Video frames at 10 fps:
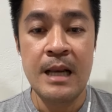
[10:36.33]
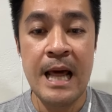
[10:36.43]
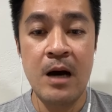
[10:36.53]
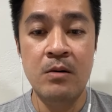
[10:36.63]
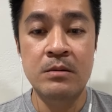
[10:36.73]

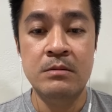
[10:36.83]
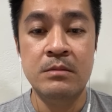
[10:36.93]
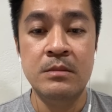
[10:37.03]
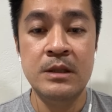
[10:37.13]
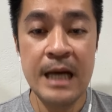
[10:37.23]
แล้ว
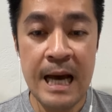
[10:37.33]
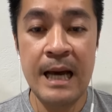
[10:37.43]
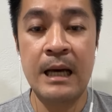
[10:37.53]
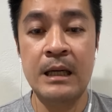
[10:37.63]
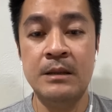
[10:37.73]
เนื้อ
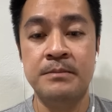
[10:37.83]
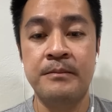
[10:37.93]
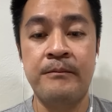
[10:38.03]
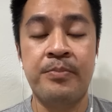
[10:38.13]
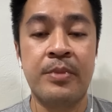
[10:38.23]
หา
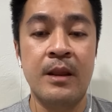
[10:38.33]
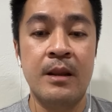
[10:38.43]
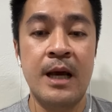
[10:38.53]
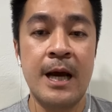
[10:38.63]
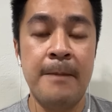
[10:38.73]

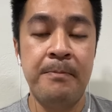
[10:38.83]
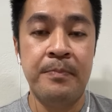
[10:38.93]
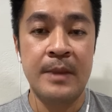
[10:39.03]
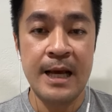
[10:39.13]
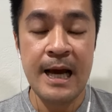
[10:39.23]
นะครับ
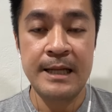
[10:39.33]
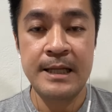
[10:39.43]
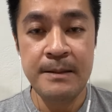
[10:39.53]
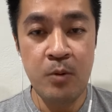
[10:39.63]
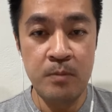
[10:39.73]
ในการ
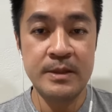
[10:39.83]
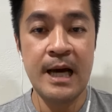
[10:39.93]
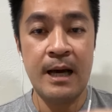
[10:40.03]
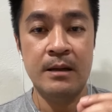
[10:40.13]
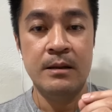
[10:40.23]
ที่ผมจะ